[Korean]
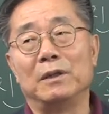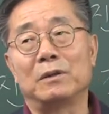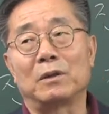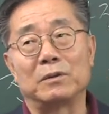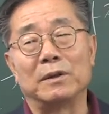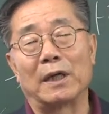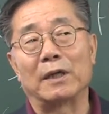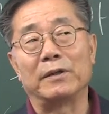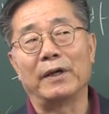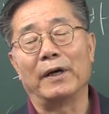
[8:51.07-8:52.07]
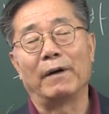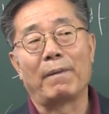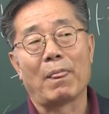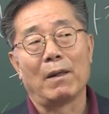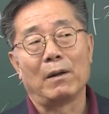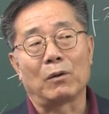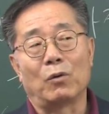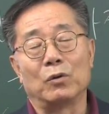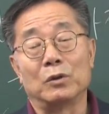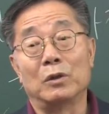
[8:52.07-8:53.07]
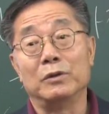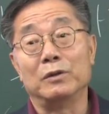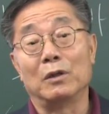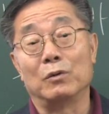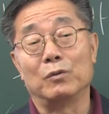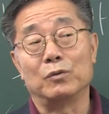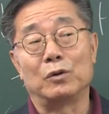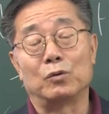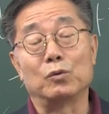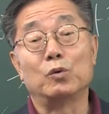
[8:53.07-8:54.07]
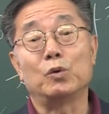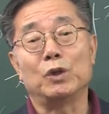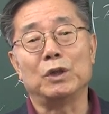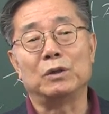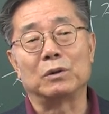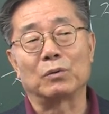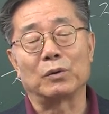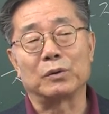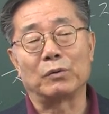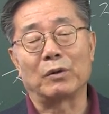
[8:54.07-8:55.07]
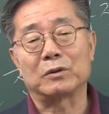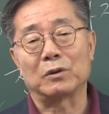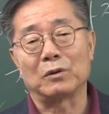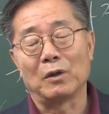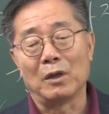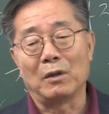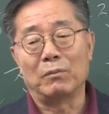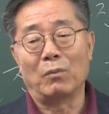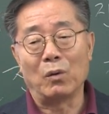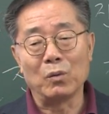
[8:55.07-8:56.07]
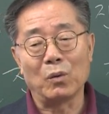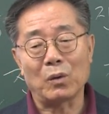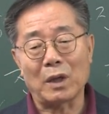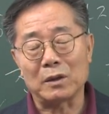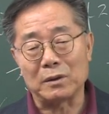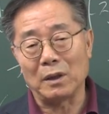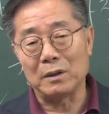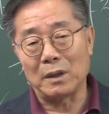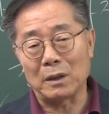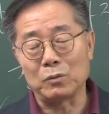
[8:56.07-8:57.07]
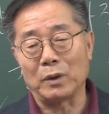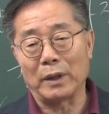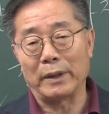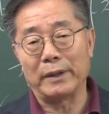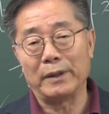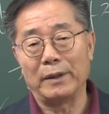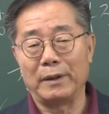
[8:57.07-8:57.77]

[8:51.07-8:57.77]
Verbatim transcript: 있, 었던 나라인데 고려 이제 중후기 들어, 들어와서 몽고라는 대제국의